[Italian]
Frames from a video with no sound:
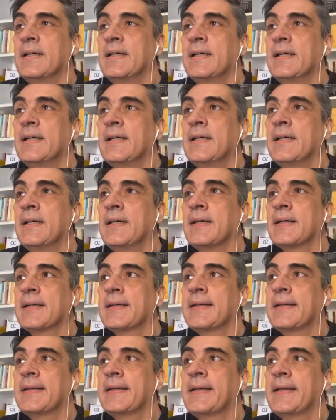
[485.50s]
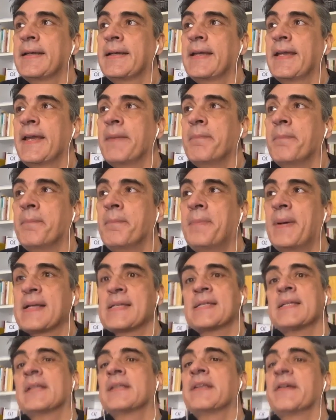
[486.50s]
uh, che
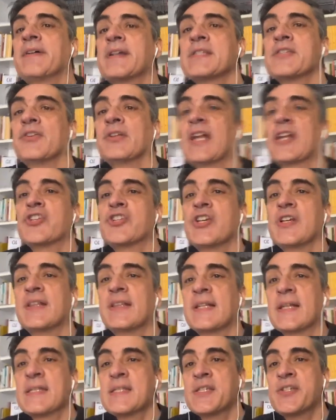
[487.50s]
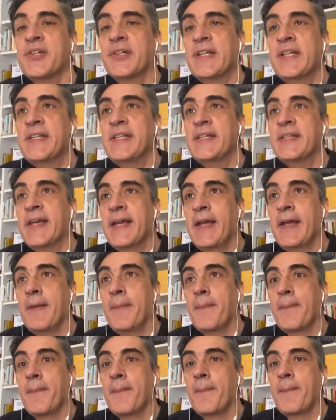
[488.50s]
passa attraverso l'accettazione di
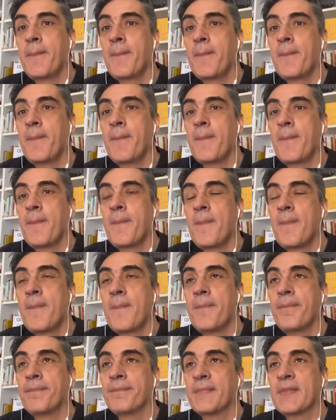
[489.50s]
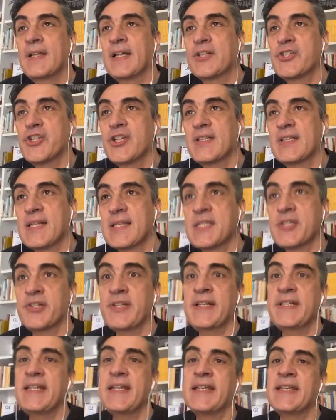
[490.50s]
te,
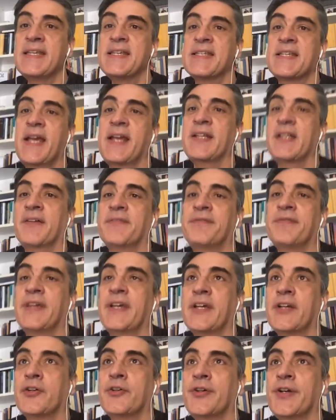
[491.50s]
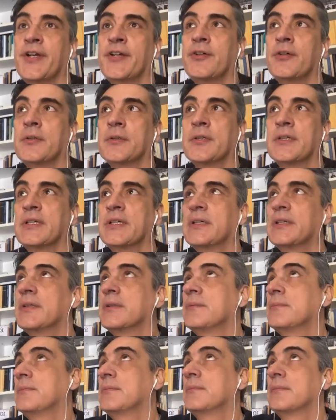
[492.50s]
l'accettazione di chi sei davvero e
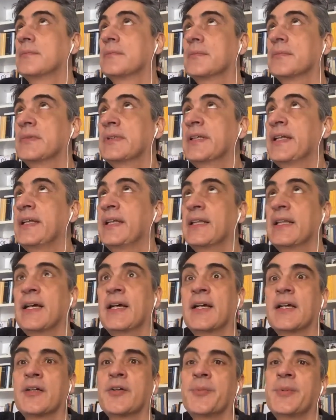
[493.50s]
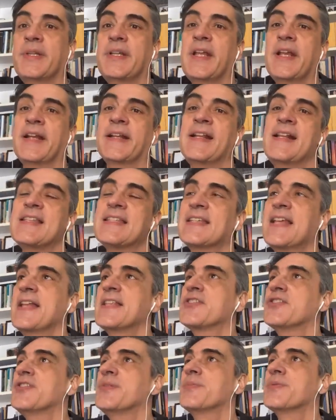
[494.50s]
non della, dire, del
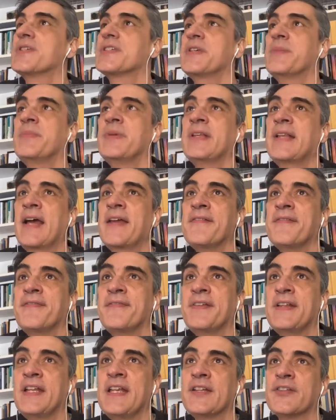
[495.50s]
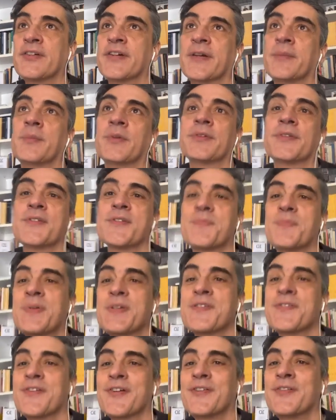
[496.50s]
senso di possibilità infinito che molto
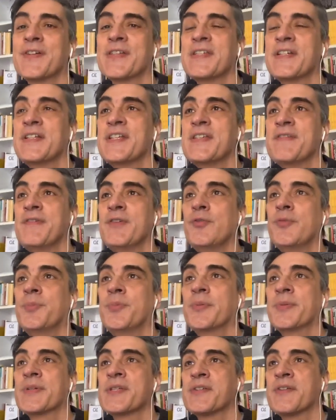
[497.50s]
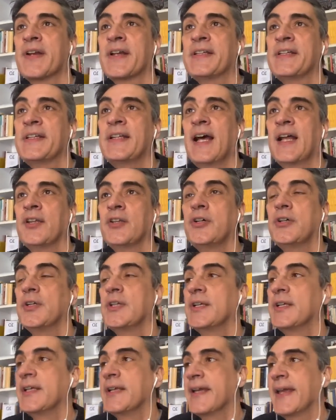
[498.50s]
spesso i corsi di sviluppo personale ti danno
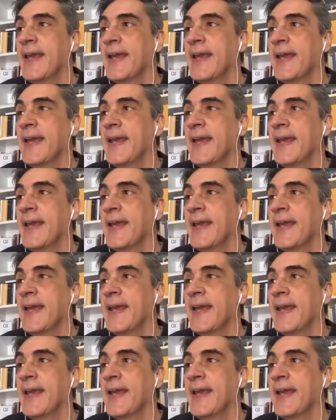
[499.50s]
